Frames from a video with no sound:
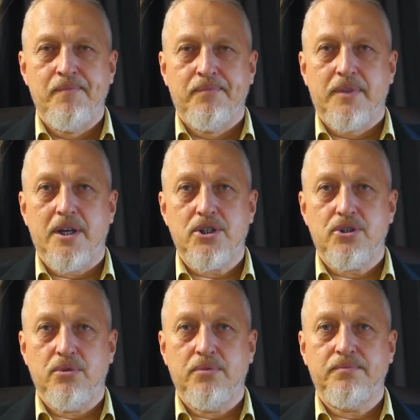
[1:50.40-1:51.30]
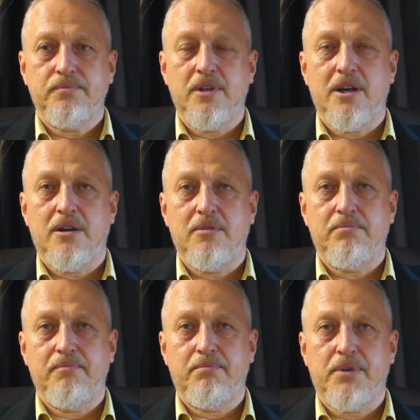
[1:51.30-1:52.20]
Так что я
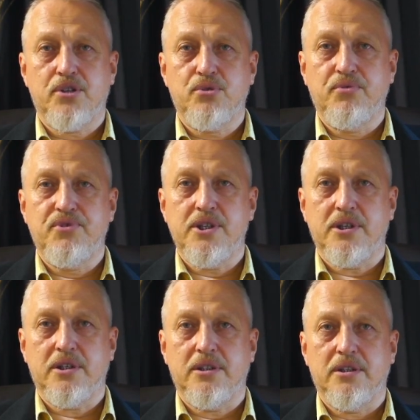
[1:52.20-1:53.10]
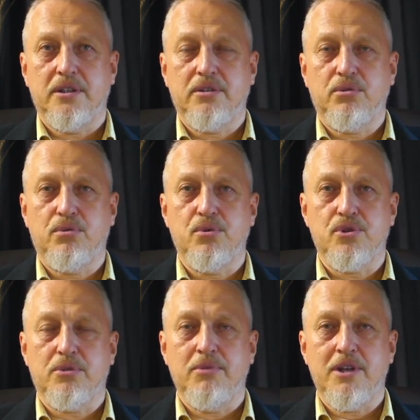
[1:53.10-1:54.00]
прошу всех, э, кто
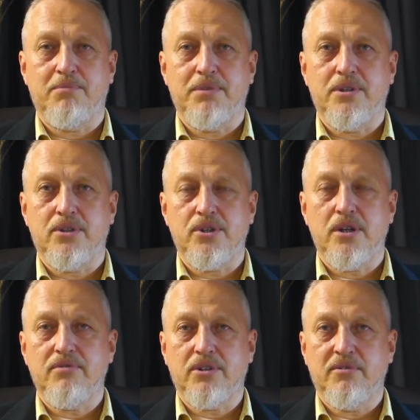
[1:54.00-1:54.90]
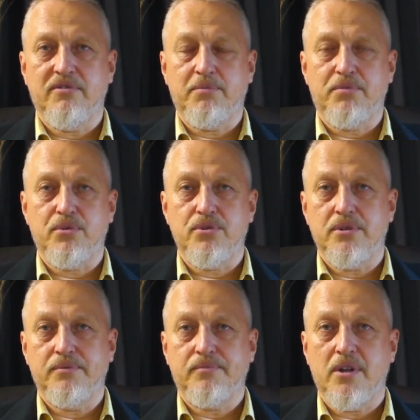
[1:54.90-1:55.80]
хочет меня поддержать в этом вопросе,
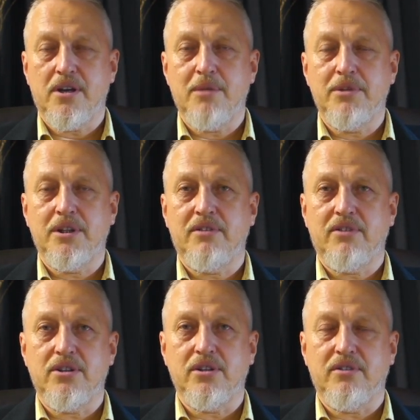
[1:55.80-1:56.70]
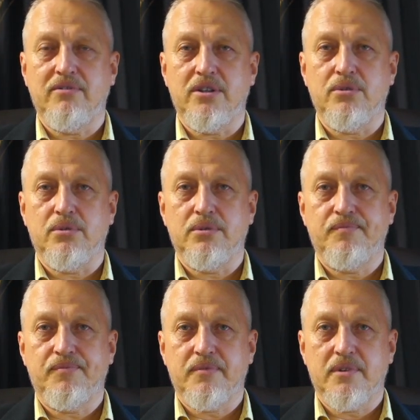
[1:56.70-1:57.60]
рекомендовать это видео
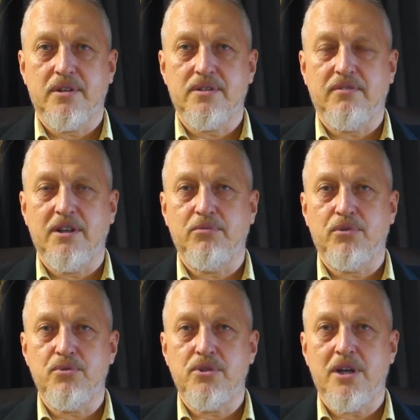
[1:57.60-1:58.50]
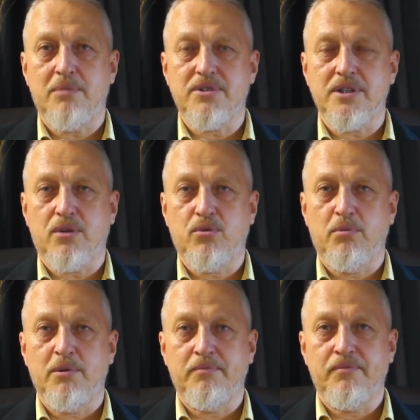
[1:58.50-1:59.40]
э, своим друзьям,
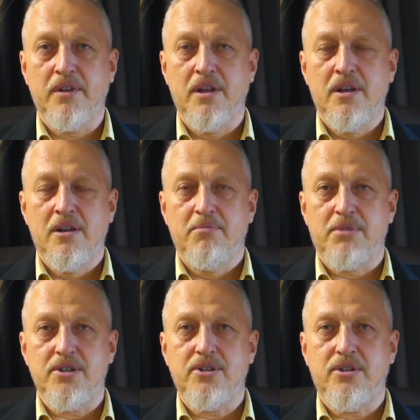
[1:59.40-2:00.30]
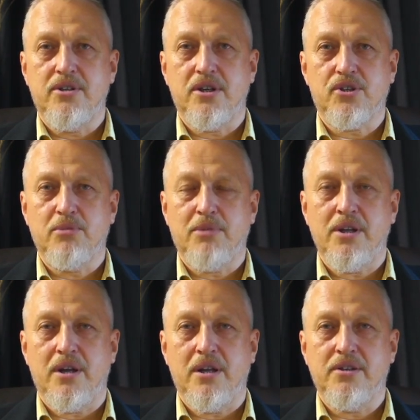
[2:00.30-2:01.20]
знакомым, просить тех, чтобы
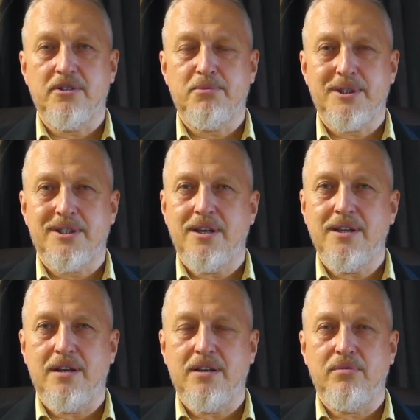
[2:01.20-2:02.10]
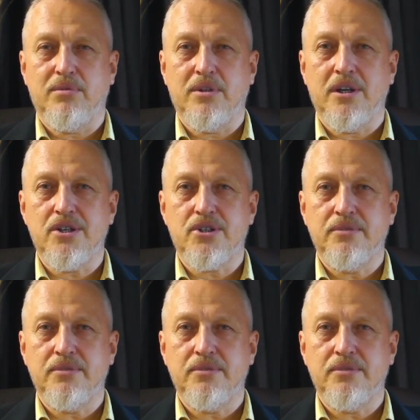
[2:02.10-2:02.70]
они распространяли его дальше,